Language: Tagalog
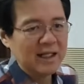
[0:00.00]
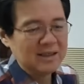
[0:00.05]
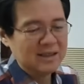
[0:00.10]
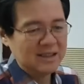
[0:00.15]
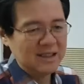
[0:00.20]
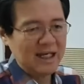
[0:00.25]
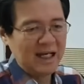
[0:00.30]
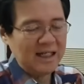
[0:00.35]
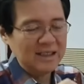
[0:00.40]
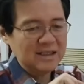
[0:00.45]
at
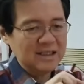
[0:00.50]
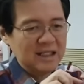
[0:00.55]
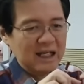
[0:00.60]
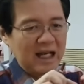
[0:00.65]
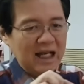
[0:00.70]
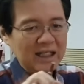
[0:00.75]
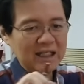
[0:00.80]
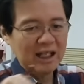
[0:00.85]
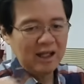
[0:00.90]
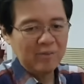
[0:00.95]

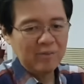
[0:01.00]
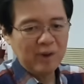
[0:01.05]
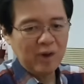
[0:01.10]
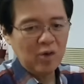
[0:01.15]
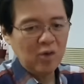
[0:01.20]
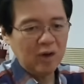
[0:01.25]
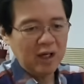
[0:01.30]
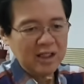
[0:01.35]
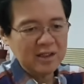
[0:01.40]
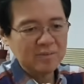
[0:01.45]
sira-sira na yung
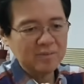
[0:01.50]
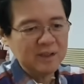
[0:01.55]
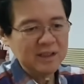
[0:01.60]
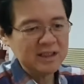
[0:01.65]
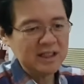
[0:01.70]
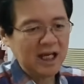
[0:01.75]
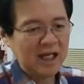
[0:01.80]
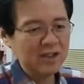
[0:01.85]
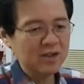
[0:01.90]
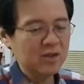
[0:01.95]
maugat
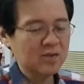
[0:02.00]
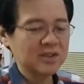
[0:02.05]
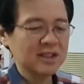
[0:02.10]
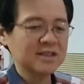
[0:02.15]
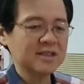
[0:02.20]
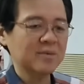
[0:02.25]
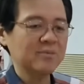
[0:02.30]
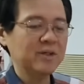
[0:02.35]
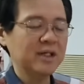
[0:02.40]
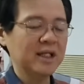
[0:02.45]
masyado,
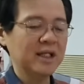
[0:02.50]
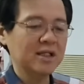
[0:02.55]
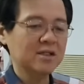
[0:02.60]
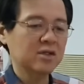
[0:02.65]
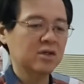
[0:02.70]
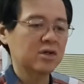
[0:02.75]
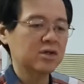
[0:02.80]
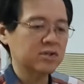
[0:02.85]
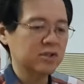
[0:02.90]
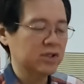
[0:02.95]
sasabihin ng
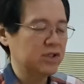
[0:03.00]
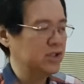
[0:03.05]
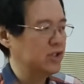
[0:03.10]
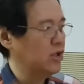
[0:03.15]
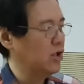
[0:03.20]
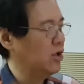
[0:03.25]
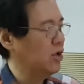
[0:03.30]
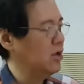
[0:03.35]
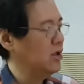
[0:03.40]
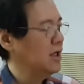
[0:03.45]
doktor
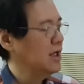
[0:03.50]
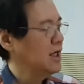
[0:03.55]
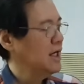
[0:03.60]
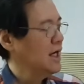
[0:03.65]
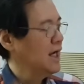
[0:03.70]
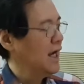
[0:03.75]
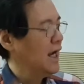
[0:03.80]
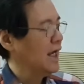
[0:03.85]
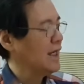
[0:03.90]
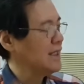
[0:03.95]
nyo,
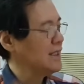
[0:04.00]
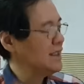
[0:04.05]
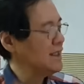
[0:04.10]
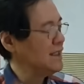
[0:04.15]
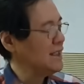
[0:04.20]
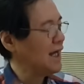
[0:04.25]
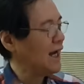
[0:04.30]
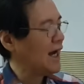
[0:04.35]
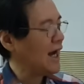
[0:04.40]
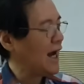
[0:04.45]

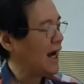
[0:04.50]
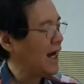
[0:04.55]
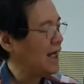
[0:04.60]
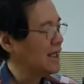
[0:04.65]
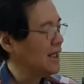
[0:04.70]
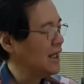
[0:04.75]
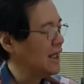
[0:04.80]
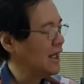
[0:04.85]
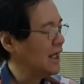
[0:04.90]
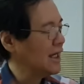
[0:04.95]
hindi na
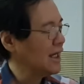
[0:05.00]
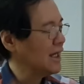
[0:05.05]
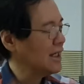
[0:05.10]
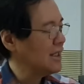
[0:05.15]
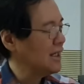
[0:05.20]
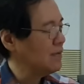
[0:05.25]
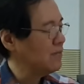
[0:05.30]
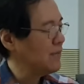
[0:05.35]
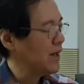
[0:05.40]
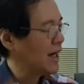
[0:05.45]
kaya
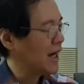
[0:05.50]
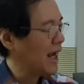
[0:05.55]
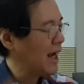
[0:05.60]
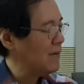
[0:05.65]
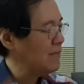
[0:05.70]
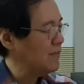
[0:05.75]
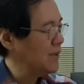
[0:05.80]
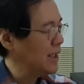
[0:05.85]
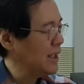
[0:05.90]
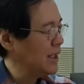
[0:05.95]
lagyan ng
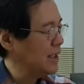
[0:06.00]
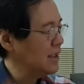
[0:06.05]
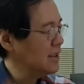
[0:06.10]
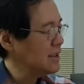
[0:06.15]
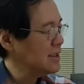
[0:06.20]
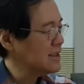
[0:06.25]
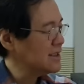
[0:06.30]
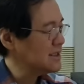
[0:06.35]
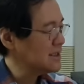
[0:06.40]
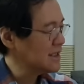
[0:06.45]
maraming
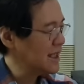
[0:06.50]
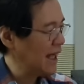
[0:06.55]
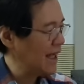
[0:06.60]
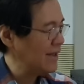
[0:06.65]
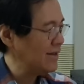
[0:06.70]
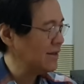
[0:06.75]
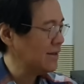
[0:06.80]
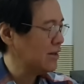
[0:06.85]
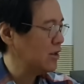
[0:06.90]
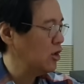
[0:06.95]

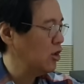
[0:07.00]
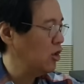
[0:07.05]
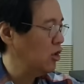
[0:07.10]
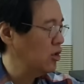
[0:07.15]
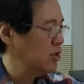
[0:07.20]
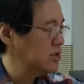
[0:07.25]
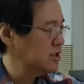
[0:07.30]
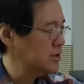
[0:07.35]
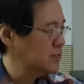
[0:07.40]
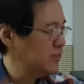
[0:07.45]
stent
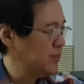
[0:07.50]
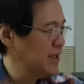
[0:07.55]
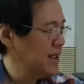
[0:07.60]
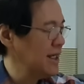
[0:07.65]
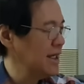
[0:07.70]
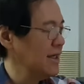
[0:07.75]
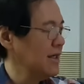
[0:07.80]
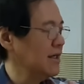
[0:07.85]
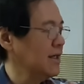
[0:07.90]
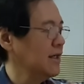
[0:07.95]
o
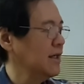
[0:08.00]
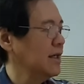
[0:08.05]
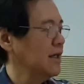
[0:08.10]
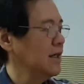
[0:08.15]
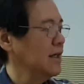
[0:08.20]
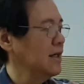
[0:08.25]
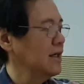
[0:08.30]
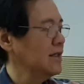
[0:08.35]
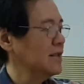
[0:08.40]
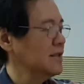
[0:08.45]
spring.
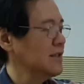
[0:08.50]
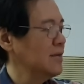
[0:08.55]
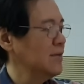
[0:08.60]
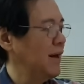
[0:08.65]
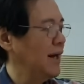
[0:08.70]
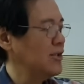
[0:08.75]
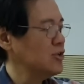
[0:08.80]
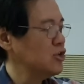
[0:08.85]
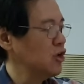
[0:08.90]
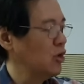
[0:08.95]
ba
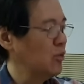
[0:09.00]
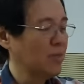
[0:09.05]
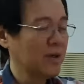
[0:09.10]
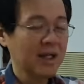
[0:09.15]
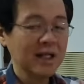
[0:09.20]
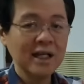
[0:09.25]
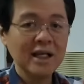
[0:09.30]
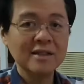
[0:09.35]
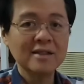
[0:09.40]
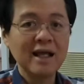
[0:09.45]
diba?
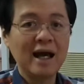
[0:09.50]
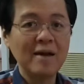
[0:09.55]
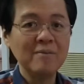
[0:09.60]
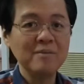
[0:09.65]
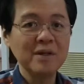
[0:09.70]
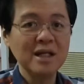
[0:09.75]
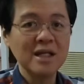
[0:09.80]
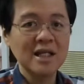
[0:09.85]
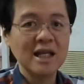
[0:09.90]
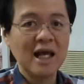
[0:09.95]
Sobra na
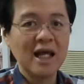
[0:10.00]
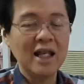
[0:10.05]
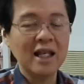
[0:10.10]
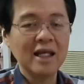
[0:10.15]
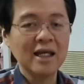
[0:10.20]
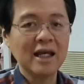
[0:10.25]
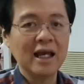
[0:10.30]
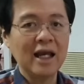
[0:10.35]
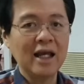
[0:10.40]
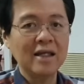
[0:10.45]
dami
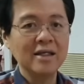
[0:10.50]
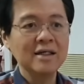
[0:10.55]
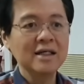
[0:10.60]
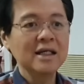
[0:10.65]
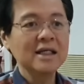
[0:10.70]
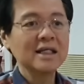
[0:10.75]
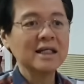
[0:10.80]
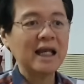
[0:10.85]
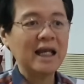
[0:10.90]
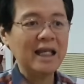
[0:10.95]
ilalagay
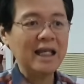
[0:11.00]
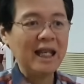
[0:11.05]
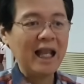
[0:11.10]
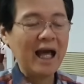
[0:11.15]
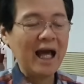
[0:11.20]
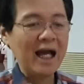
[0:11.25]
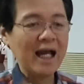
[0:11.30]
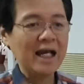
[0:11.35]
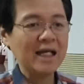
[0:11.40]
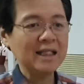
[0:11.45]

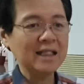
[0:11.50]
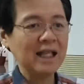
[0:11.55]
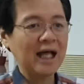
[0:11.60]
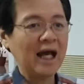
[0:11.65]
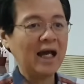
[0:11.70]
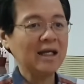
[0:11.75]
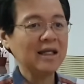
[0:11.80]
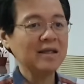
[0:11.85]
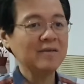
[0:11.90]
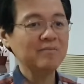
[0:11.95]
kailangan na
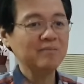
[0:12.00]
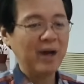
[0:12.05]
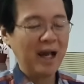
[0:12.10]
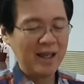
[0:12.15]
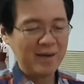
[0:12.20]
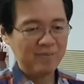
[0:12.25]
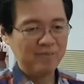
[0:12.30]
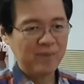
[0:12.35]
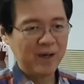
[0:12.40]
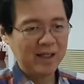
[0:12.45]

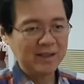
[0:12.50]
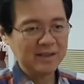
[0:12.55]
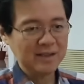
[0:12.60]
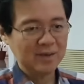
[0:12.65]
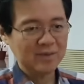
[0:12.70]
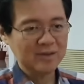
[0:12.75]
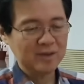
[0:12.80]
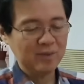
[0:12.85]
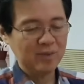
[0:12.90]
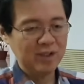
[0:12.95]
i-bypass.
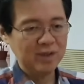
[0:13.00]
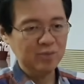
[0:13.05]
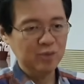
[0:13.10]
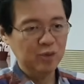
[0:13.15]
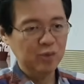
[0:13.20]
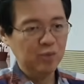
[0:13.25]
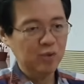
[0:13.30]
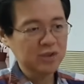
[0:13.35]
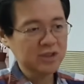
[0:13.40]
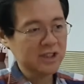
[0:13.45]
Ibig sabihin,
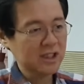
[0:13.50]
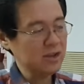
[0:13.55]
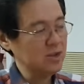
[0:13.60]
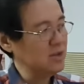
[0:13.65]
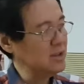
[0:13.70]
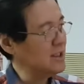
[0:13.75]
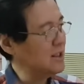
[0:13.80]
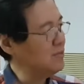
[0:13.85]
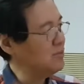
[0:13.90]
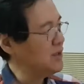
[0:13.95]
bubuksan
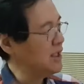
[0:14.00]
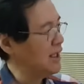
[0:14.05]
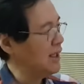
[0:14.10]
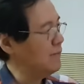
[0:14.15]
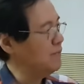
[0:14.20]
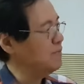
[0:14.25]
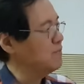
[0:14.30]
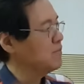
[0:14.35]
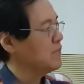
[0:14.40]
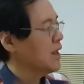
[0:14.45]
yung
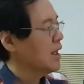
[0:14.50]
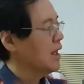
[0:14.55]
dibdib,